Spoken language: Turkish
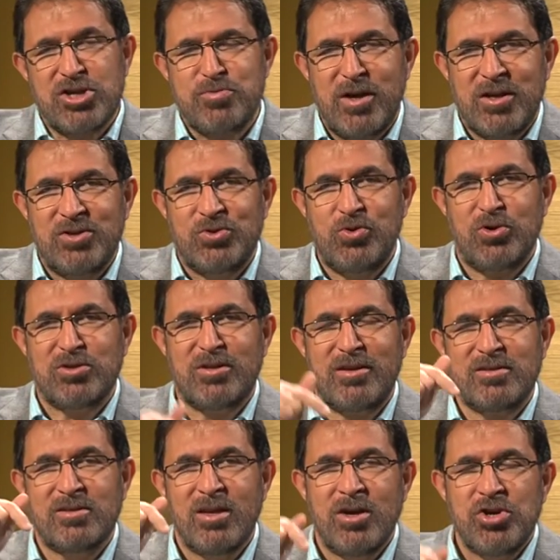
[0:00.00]
kaçmak
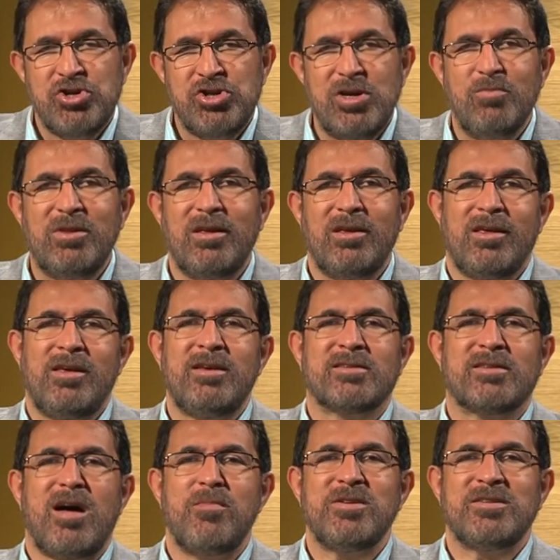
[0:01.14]
istiyorsanız şimdi
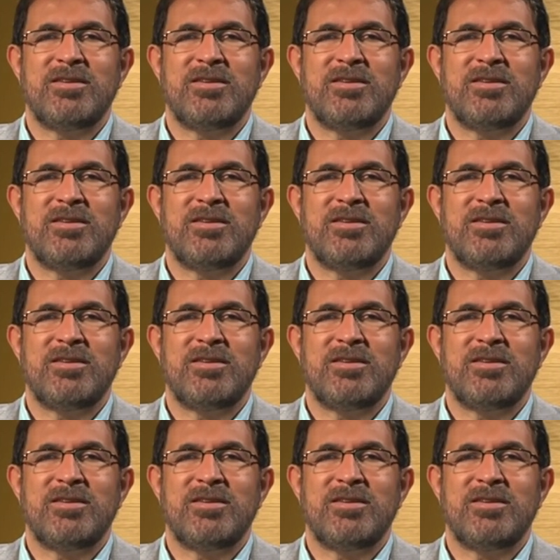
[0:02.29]
İsa